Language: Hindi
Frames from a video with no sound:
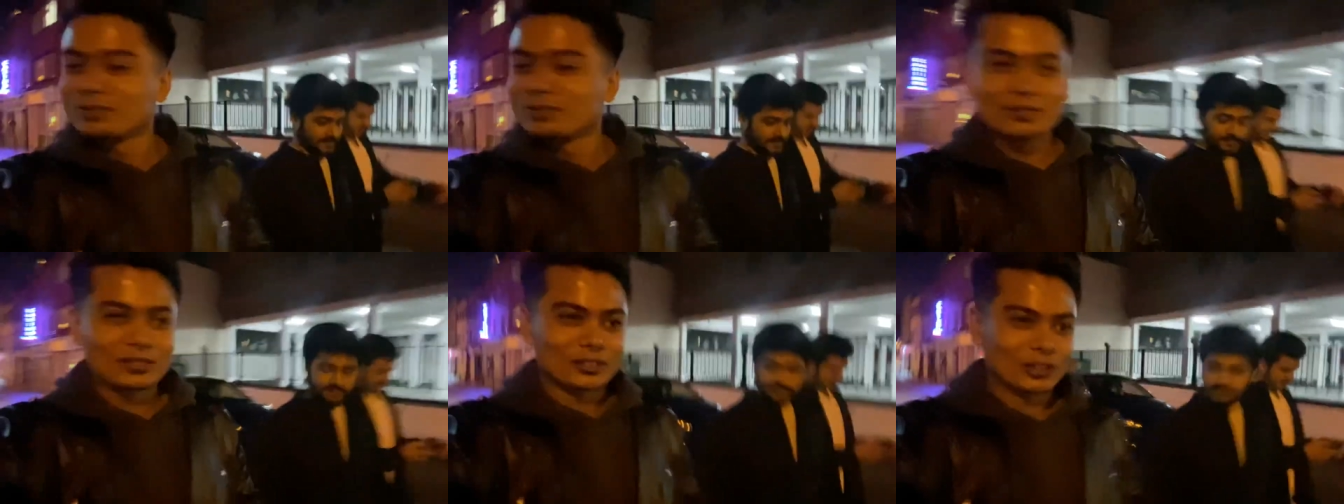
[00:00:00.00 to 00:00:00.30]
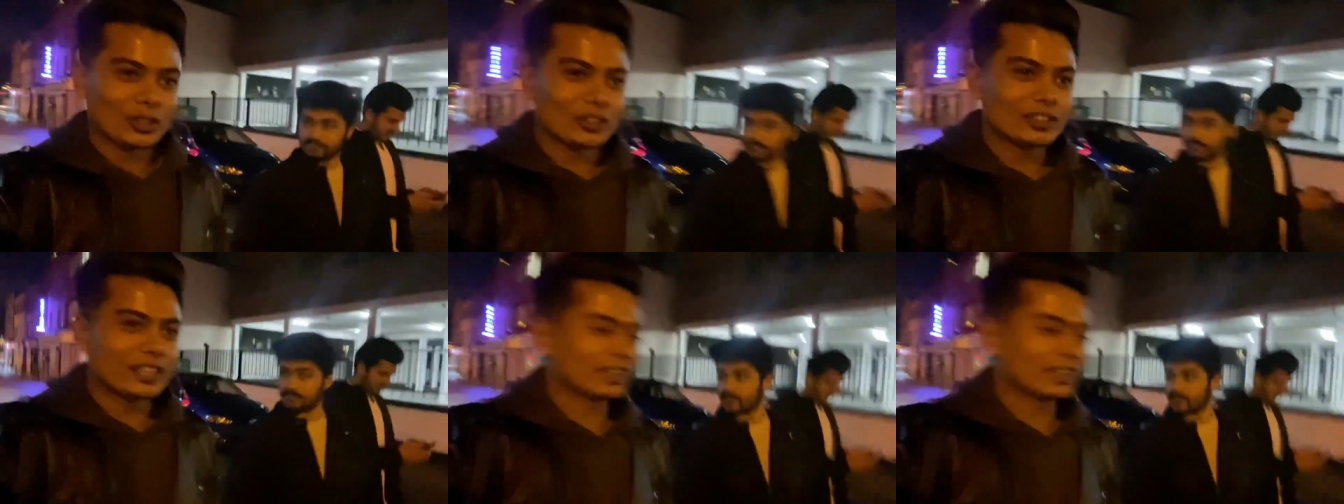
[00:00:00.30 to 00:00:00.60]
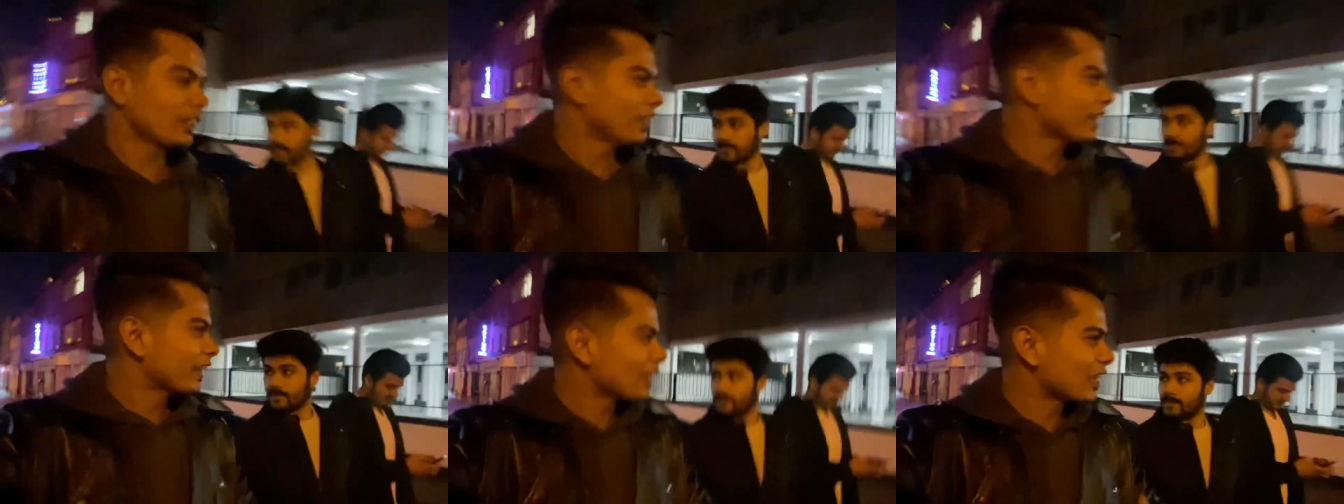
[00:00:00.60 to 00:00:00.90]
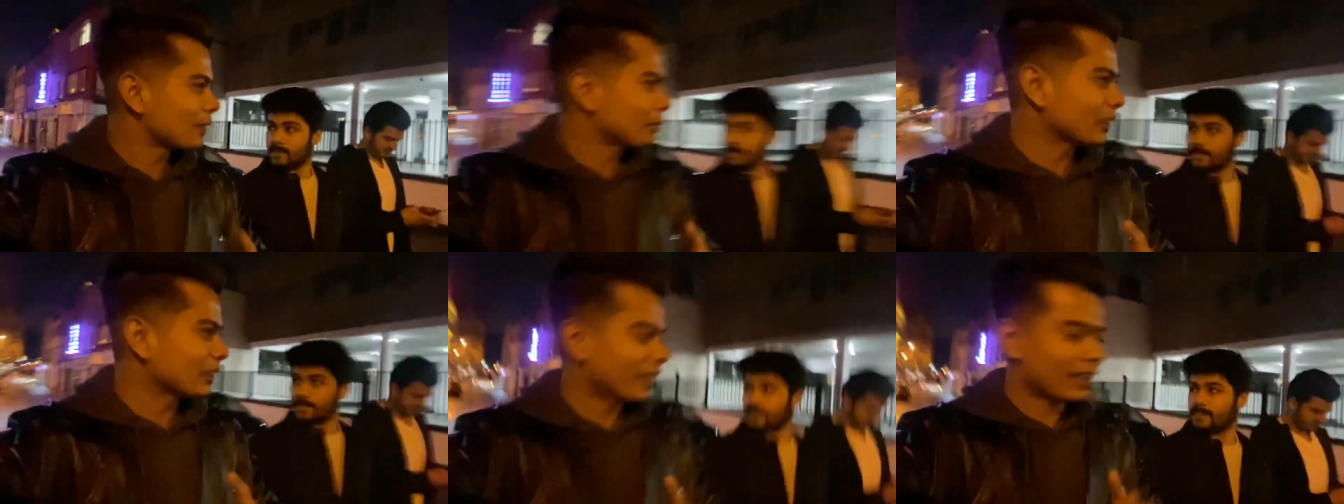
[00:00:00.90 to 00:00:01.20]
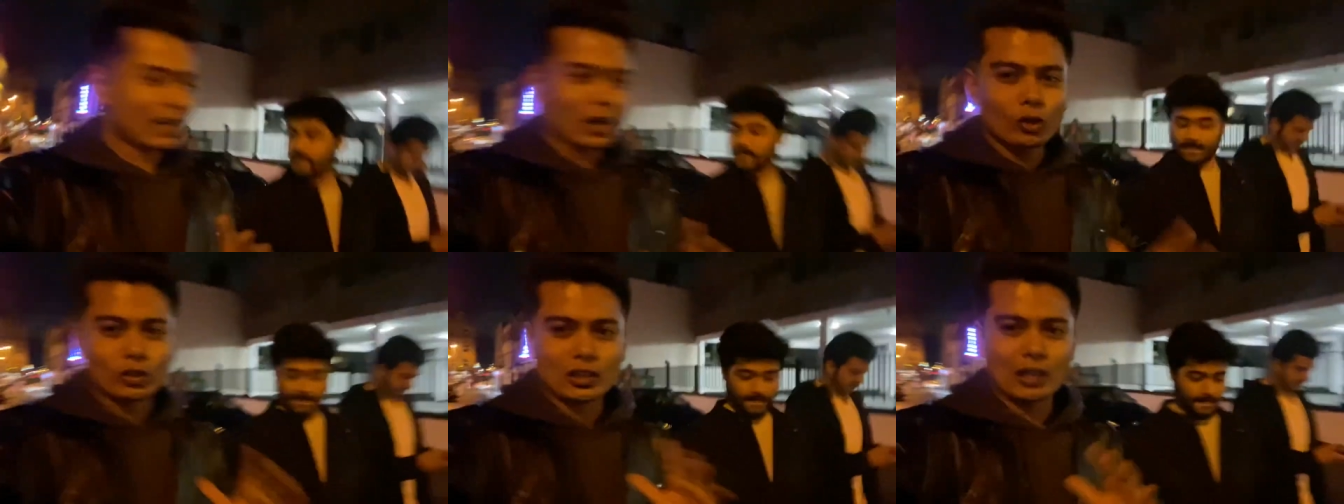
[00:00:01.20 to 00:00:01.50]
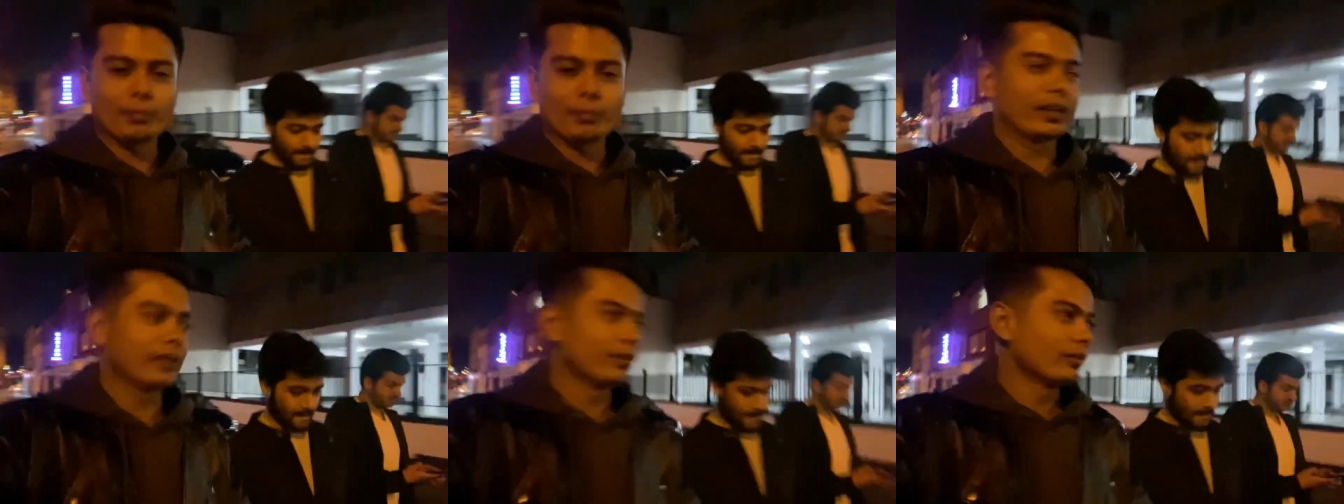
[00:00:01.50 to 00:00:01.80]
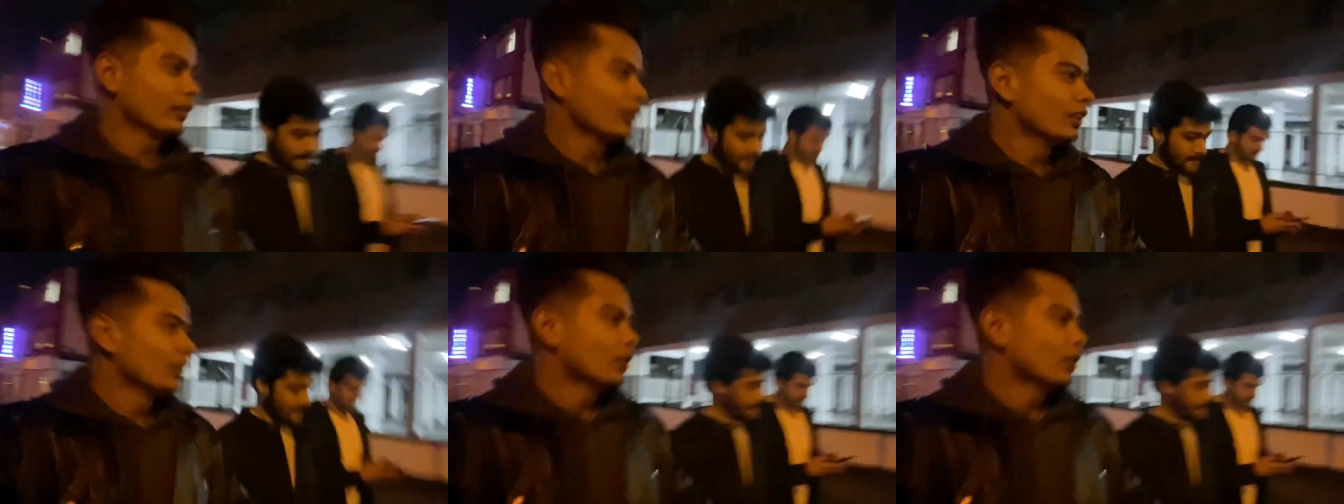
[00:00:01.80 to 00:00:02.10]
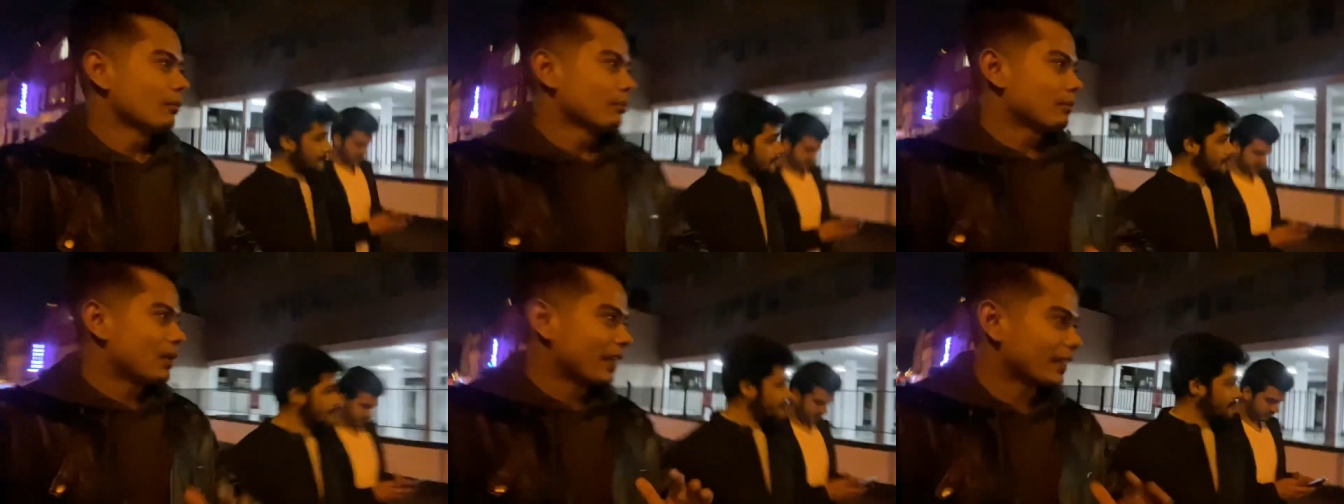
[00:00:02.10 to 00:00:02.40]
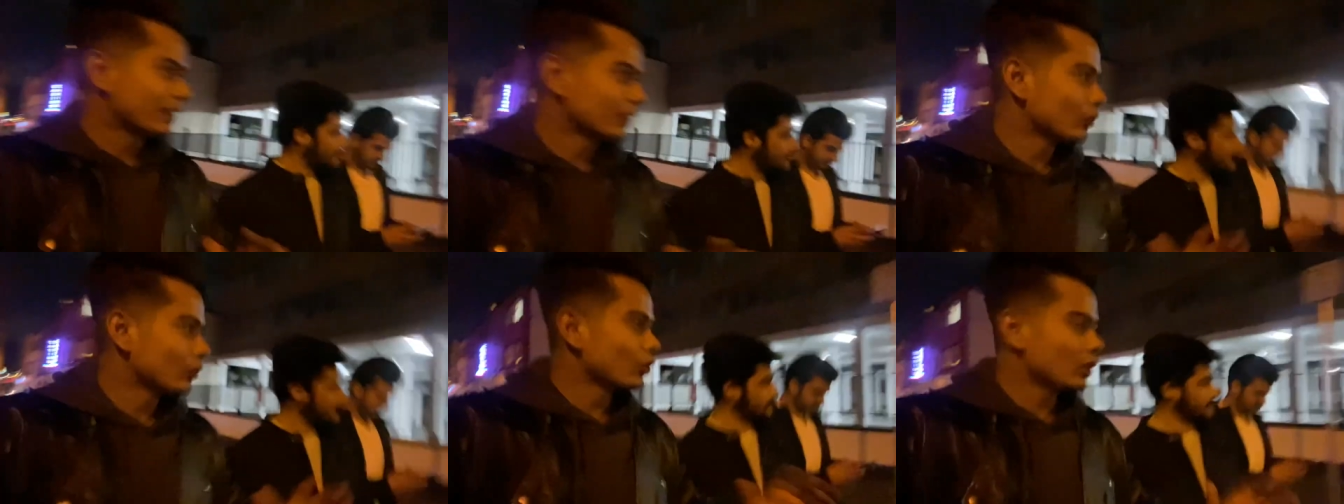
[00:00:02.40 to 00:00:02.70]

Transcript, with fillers: चलो देखते लेकिन आज पता क्राउड कम है बाकी दिनों